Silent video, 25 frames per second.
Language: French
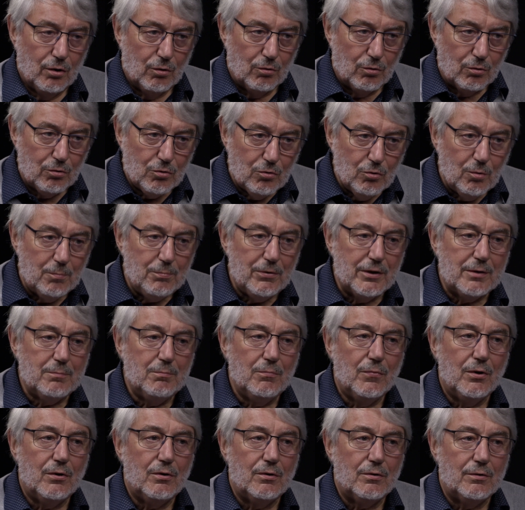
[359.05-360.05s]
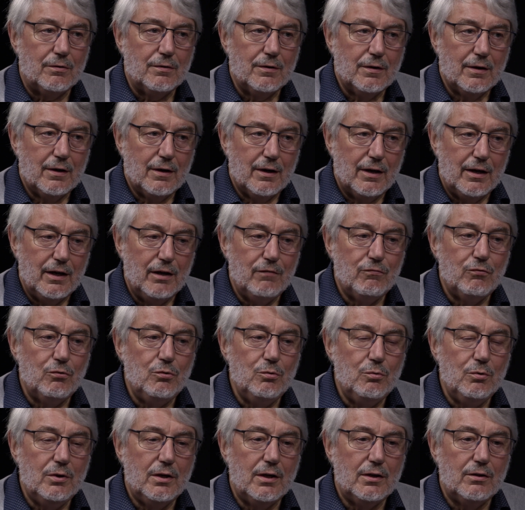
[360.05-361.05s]
ont complètement
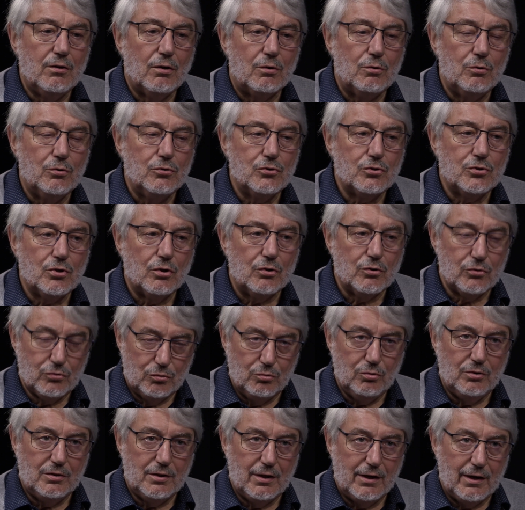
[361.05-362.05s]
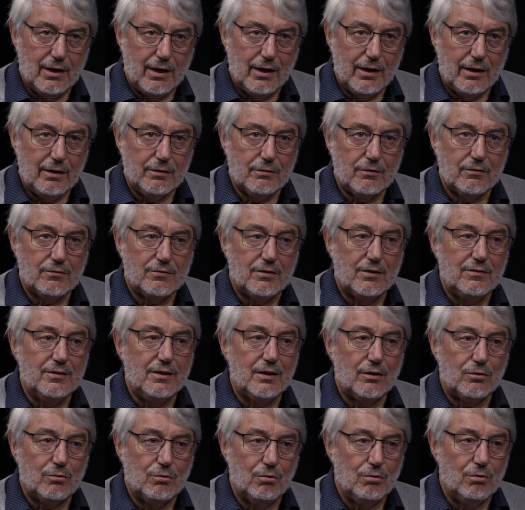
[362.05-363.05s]
évolué dans le sens du théâtre,
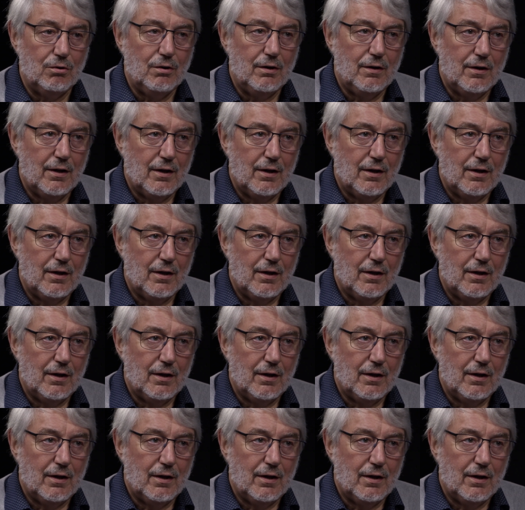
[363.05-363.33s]
c'est-à-dire que